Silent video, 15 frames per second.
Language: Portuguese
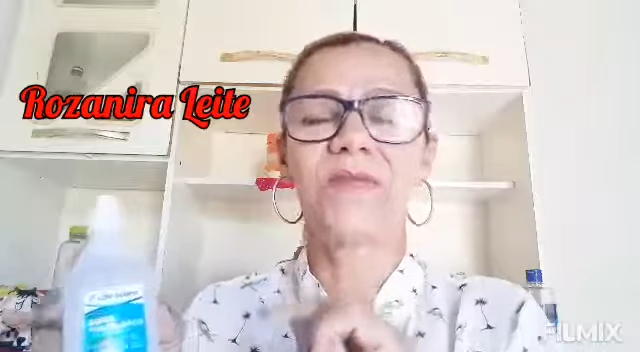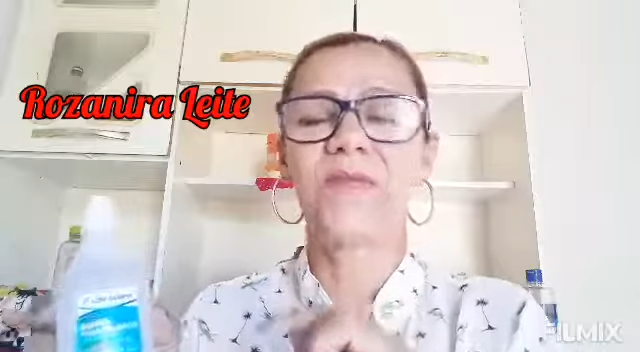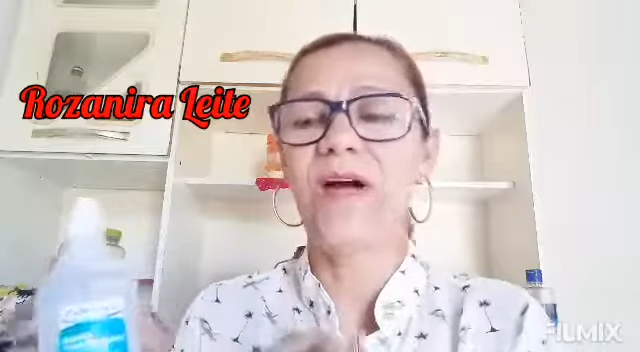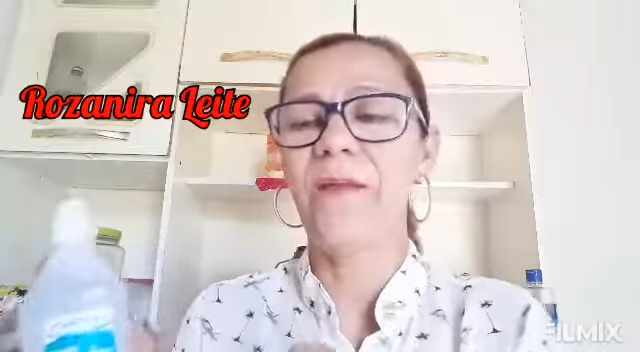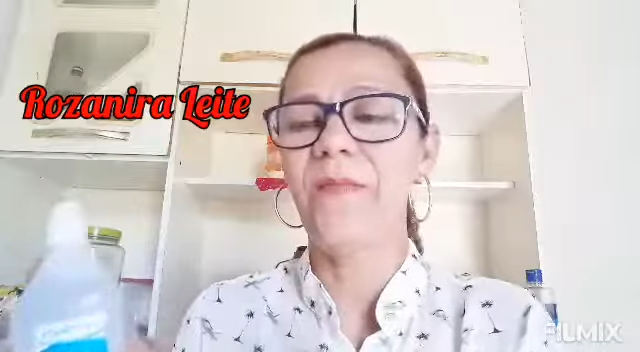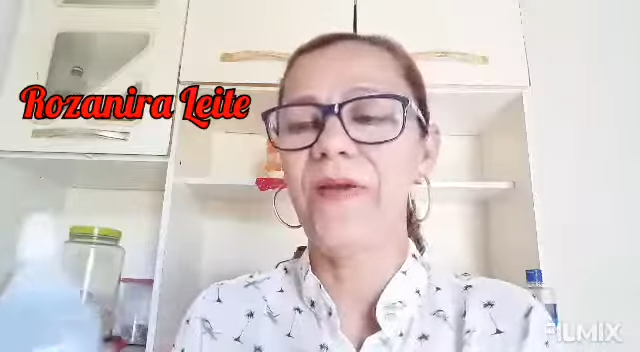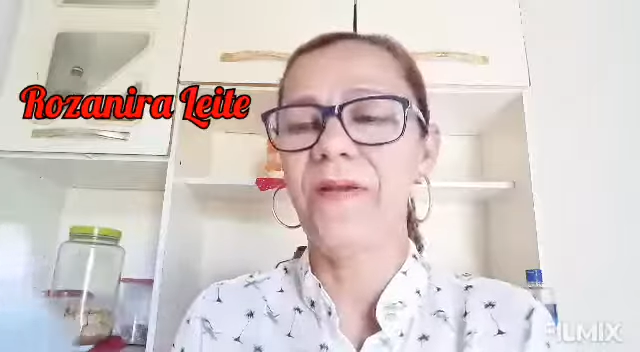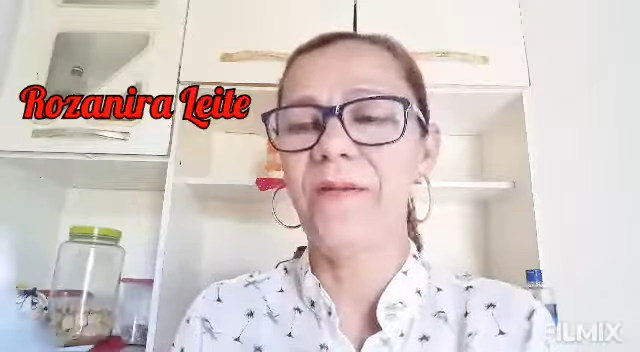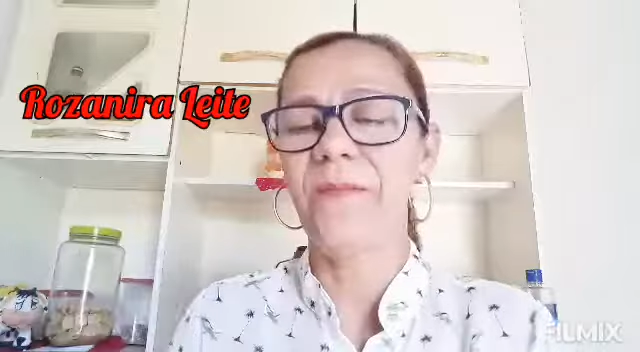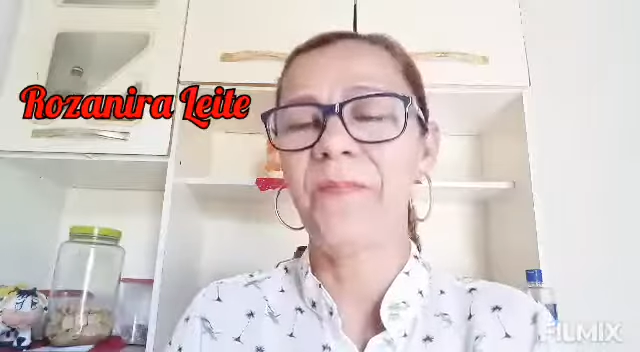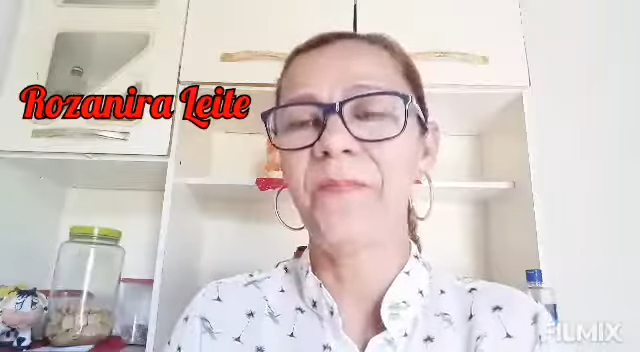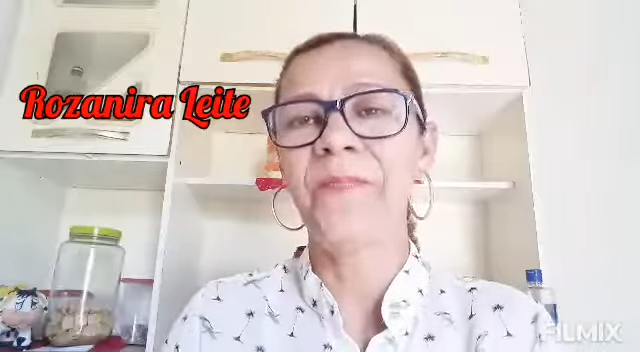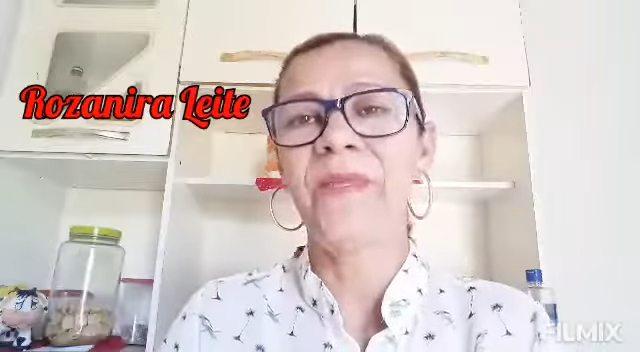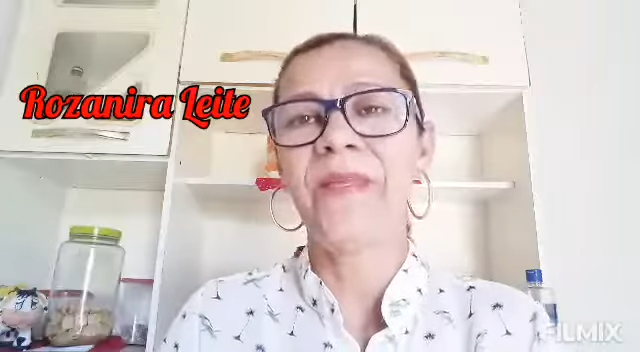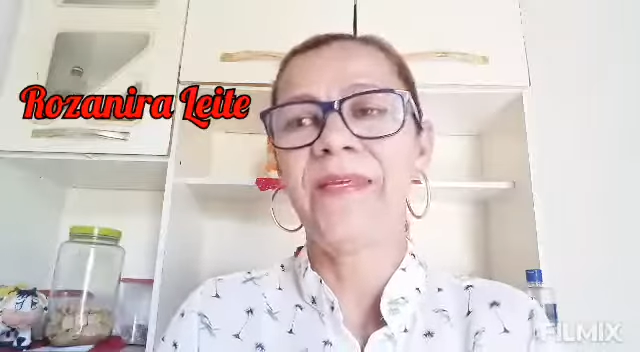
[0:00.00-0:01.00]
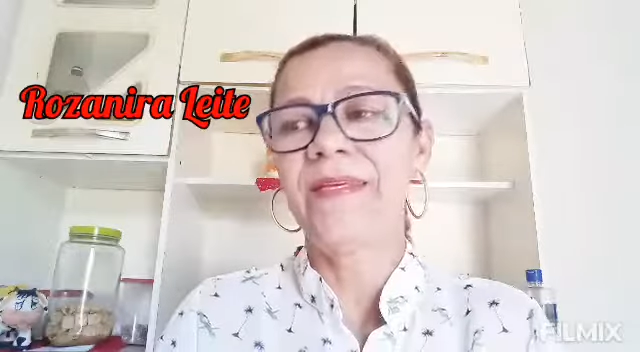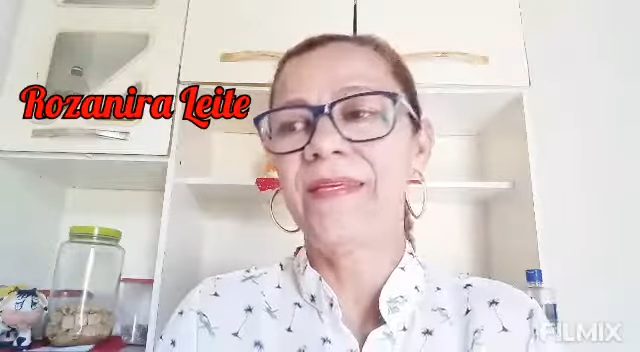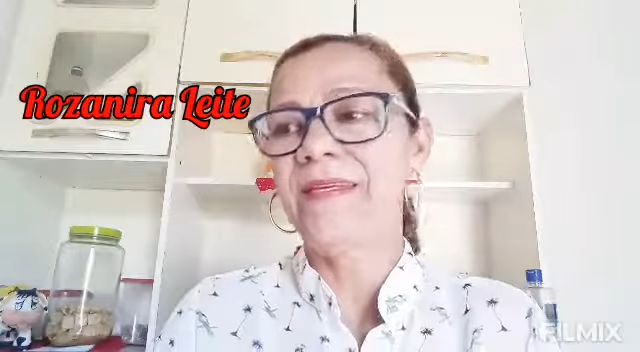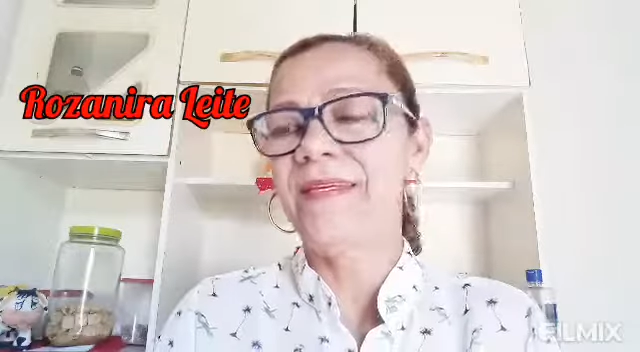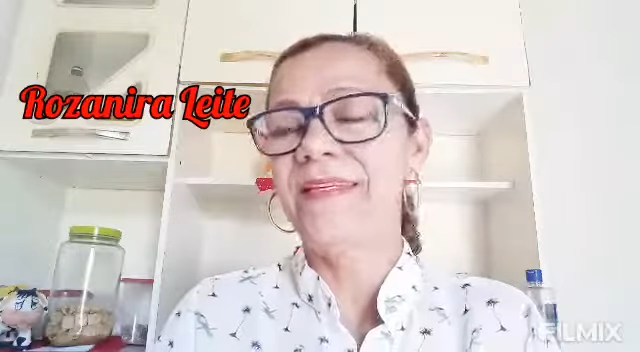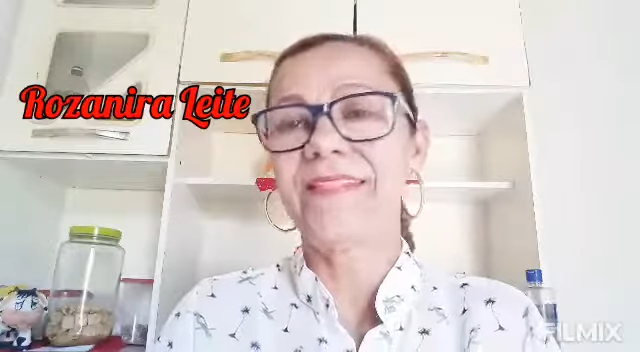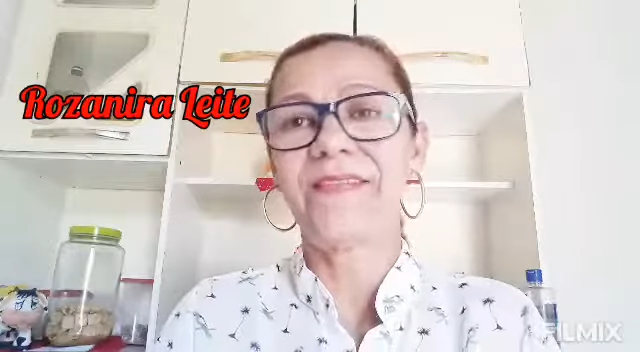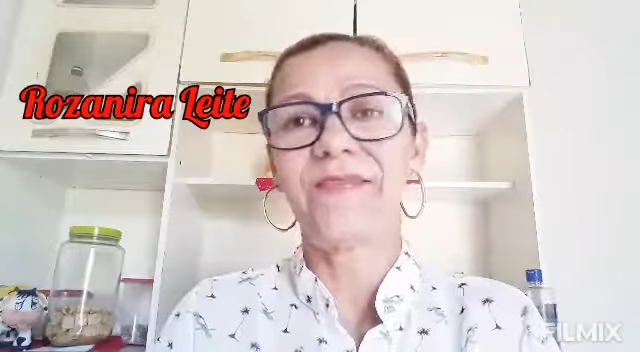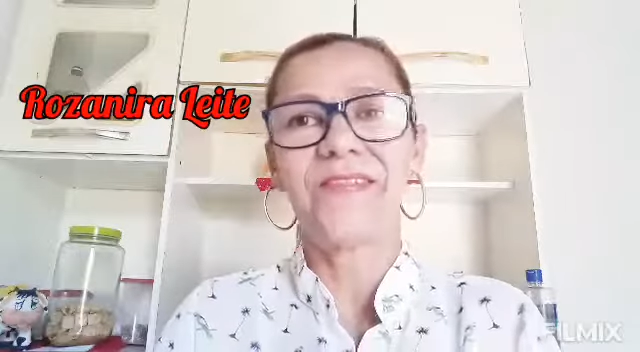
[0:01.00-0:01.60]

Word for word: seu cabelo. Se